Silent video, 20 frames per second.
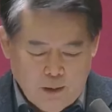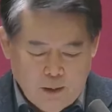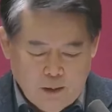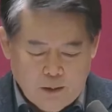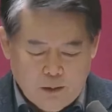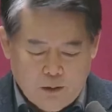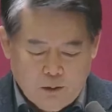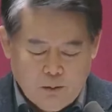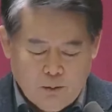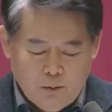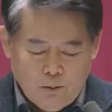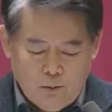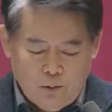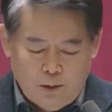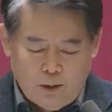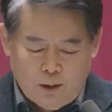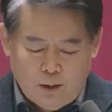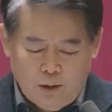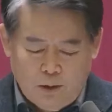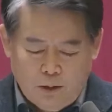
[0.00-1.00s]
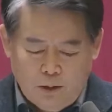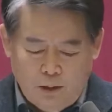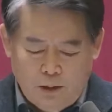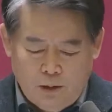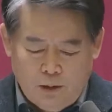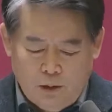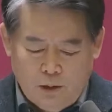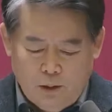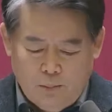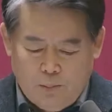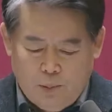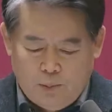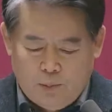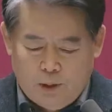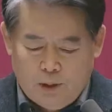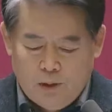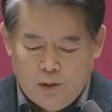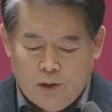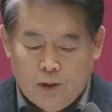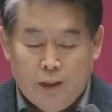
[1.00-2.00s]
저는 오늘 상정된 선거법
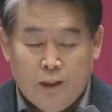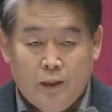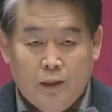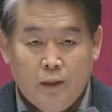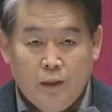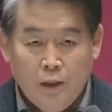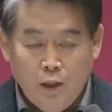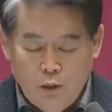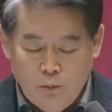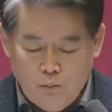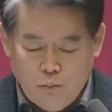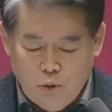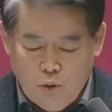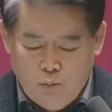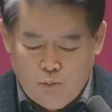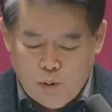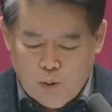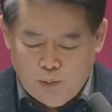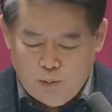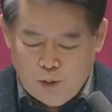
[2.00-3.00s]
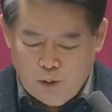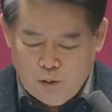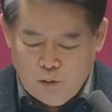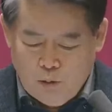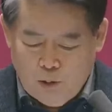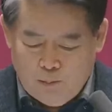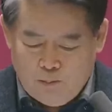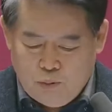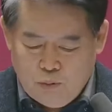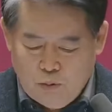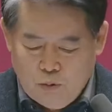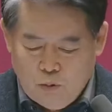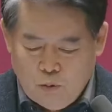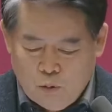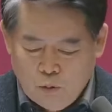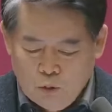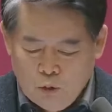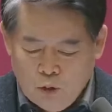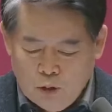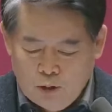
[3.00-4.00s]
개정안의 불법성과
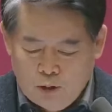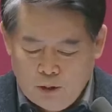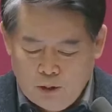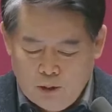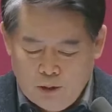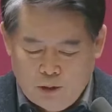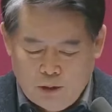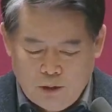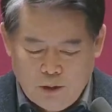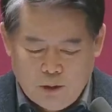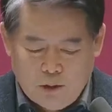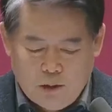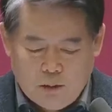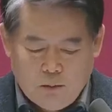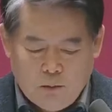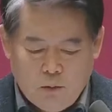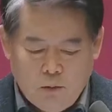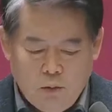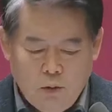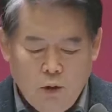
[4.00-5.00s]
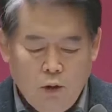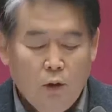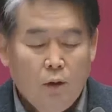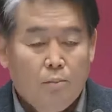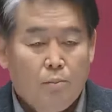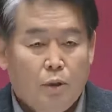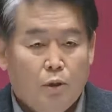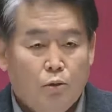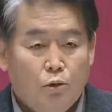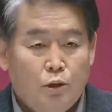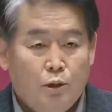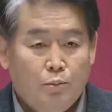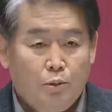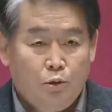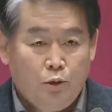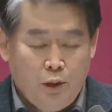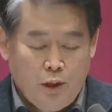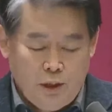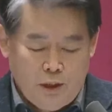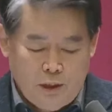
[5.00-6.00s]
불공정성을 지적하고
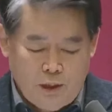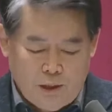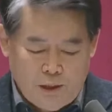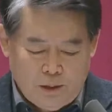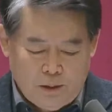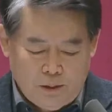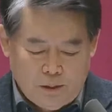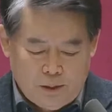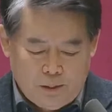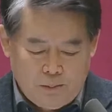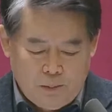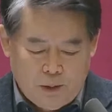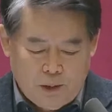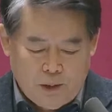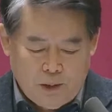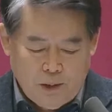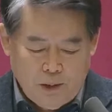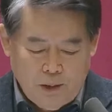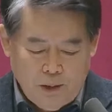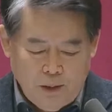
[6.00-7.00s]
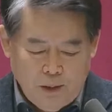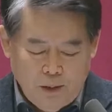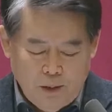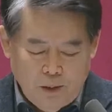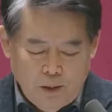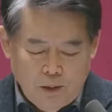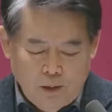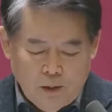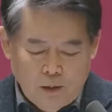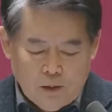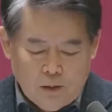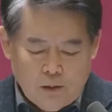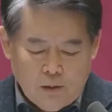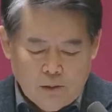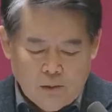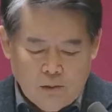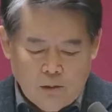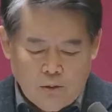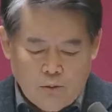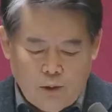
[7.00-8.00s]
바로잡기에 이 자리에 섰습니다.
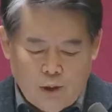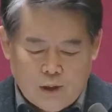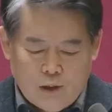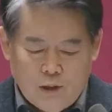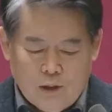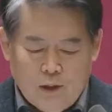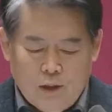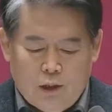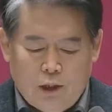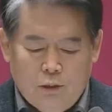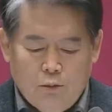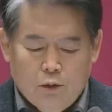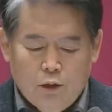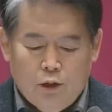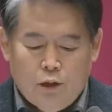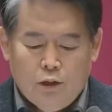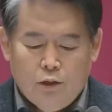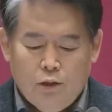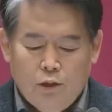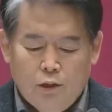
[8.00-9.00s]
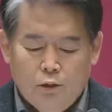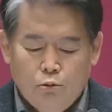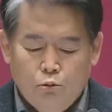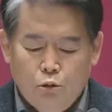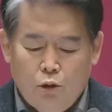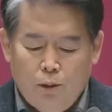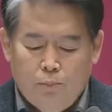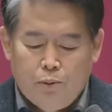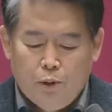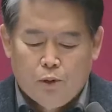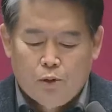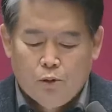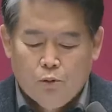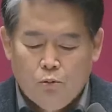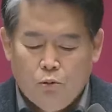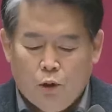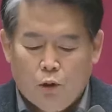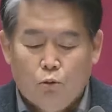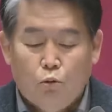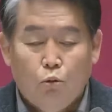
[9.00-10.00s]
선거구 획정의 대원칙은 인구
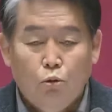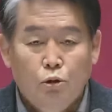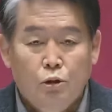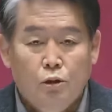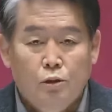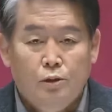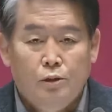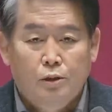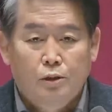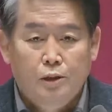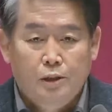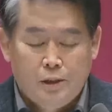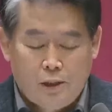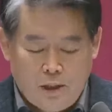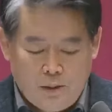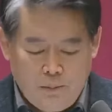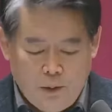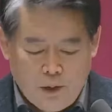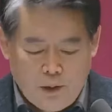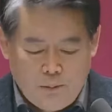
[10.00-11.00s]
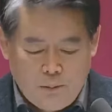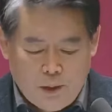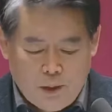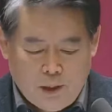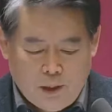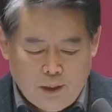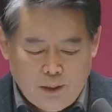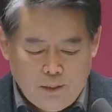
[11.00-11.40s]
대표성과 공정성이 생명입니다.